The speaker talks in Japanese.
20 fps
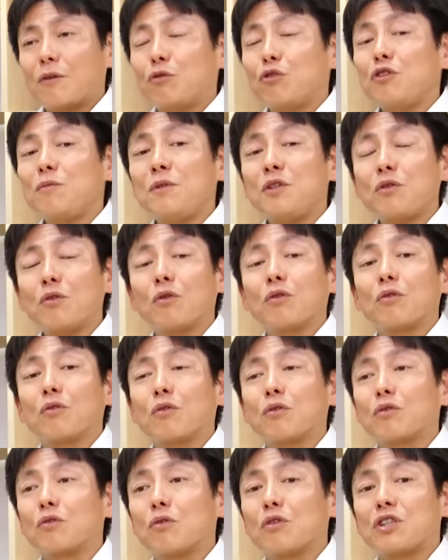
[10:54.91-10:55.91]
ルイ・ヴィトン
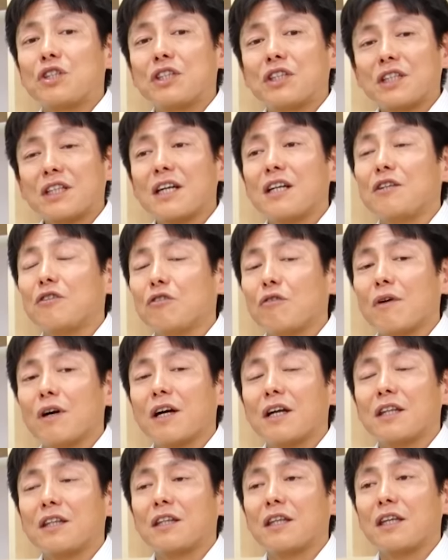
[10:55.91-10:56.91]
のことをしっかりと
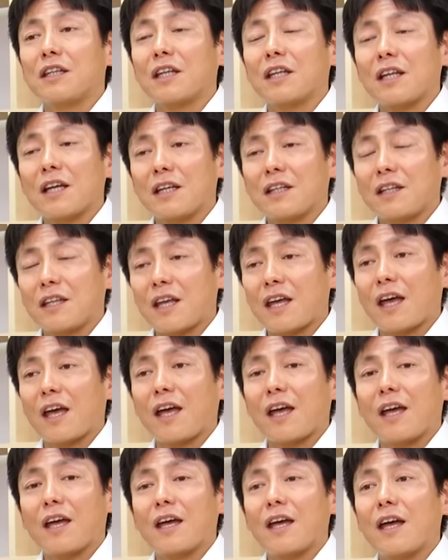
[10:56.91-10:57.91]
分かっていただいて、
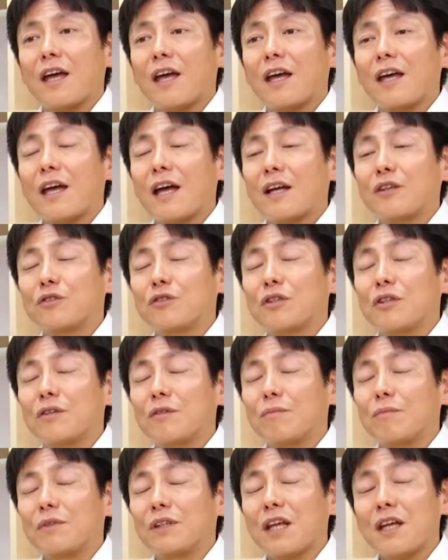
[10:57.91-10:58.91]
えー、
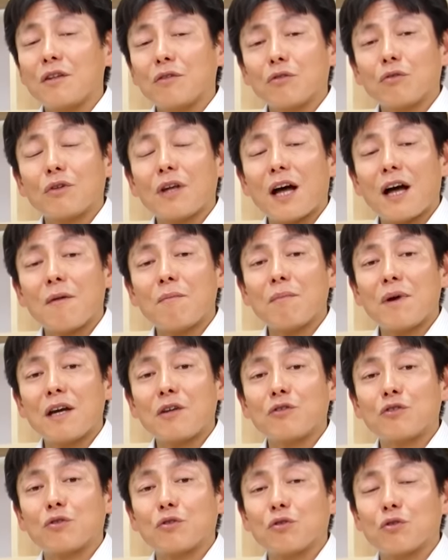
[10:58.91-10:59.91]
店頭の販
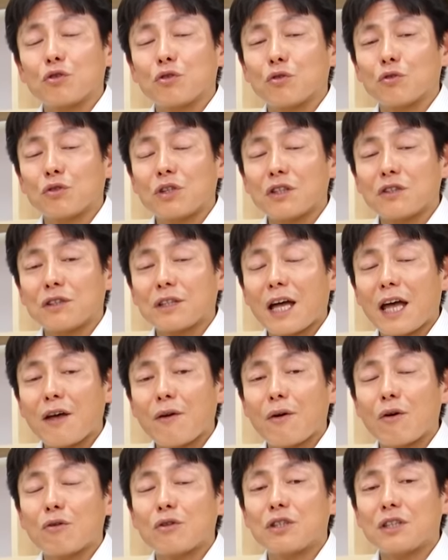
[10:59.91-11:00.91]
売の人と直接
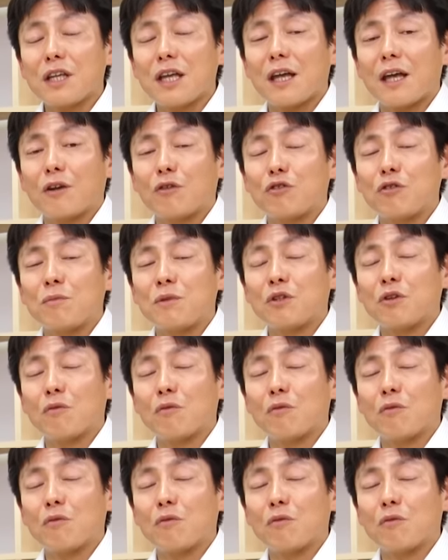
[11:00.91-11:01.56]
対話をしてルイ・ヴィ